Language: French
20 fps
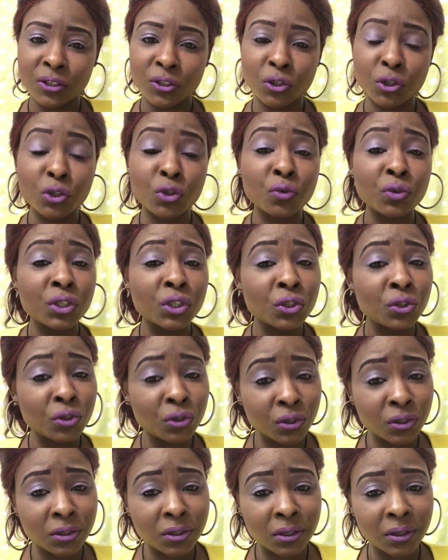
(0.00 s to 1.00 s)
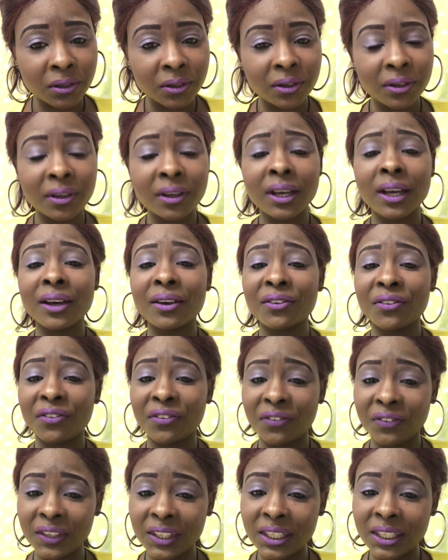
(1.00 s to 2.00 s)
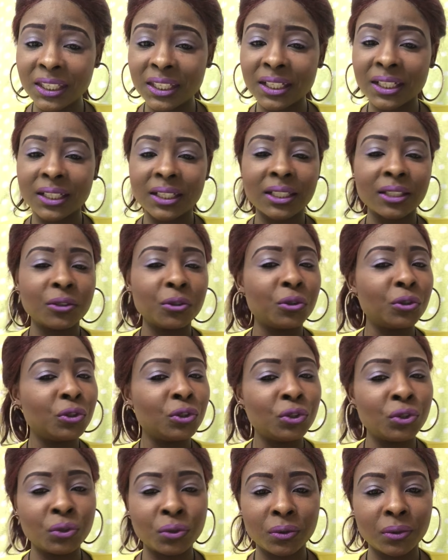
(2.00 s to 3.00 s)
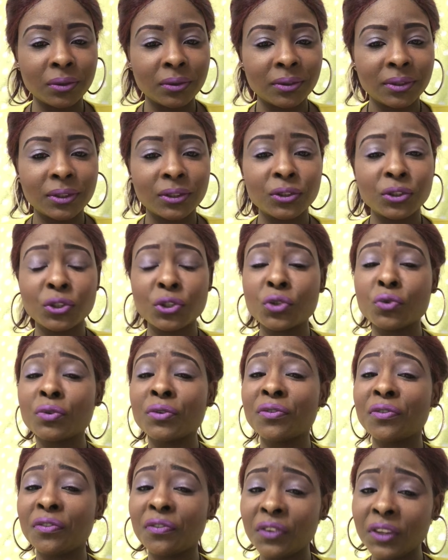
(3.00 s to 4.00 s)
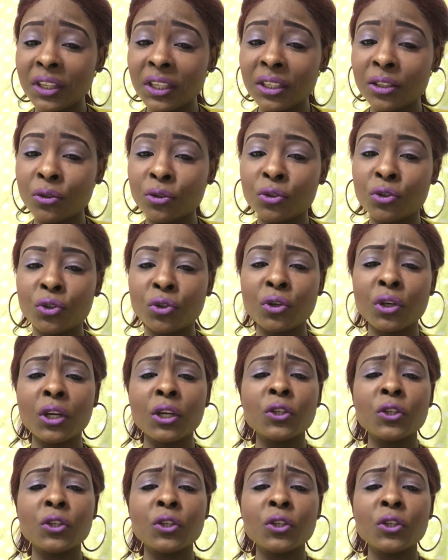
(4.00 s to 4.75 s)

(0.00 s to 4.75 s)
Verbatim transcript: Je suis juste fille de Dieu. Je suis fille de Dieu.